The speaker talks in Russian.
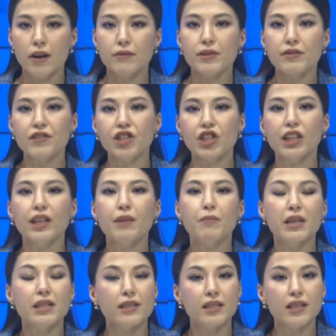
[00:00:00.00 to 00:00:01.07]

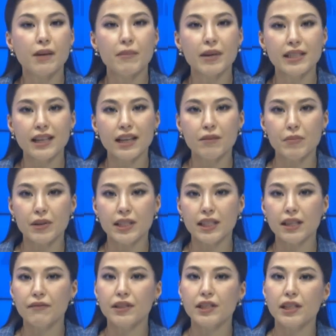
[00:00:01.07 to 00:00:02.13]
священный месяц Рамазан
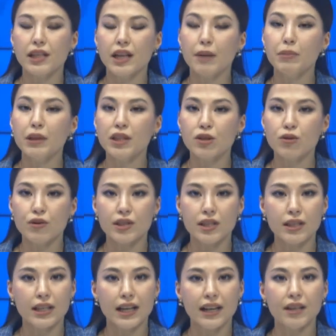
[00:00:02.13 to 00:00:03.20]
представители областной
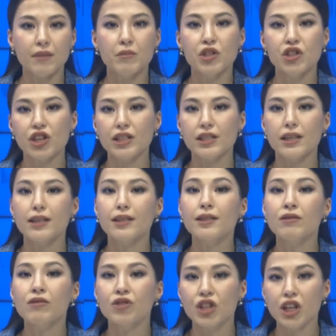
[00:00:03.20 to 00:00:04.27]
центральной мечети
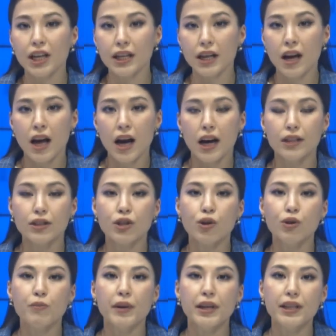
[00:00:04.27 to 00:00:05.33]
Кызылжар
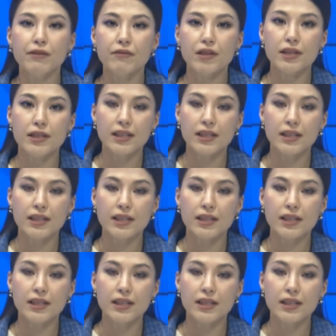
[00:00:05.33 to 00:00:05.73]
откроют молитвенный